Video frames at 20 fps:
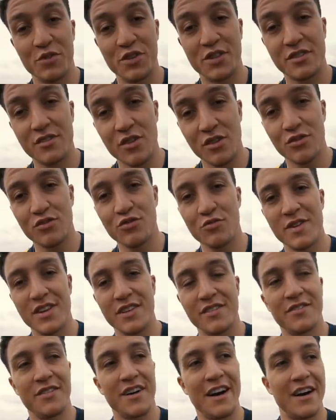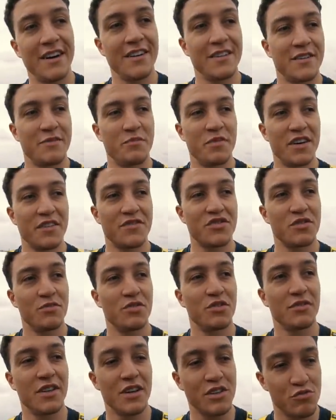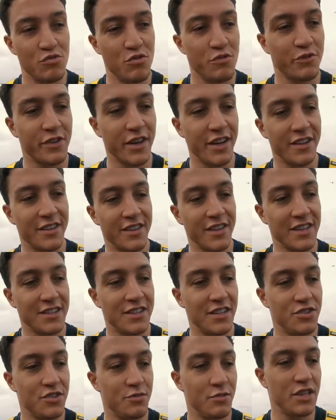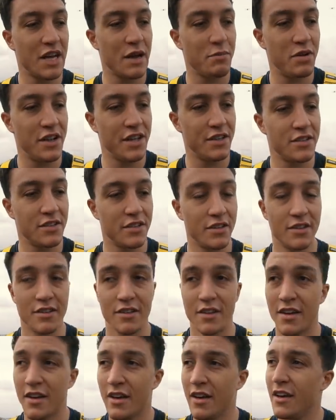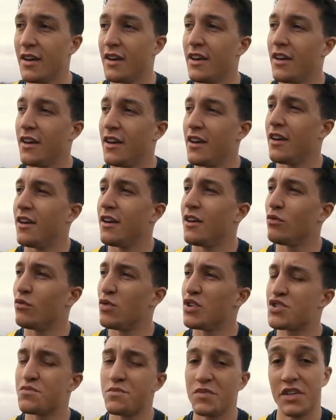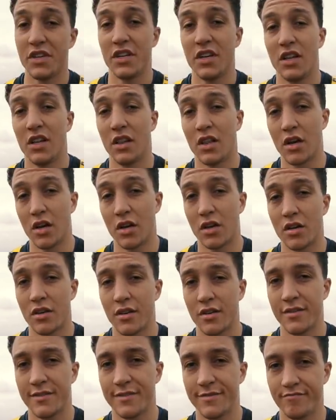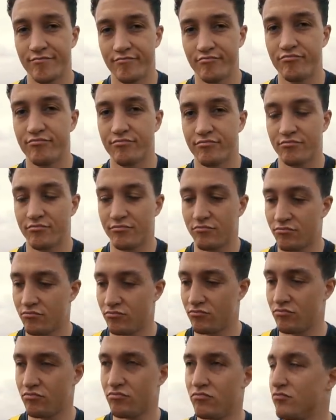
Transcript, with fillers: Mój skok numer dwa. Pierwszy był na główkę, teraz lecimy na plecy. Wish me luck. This is madness!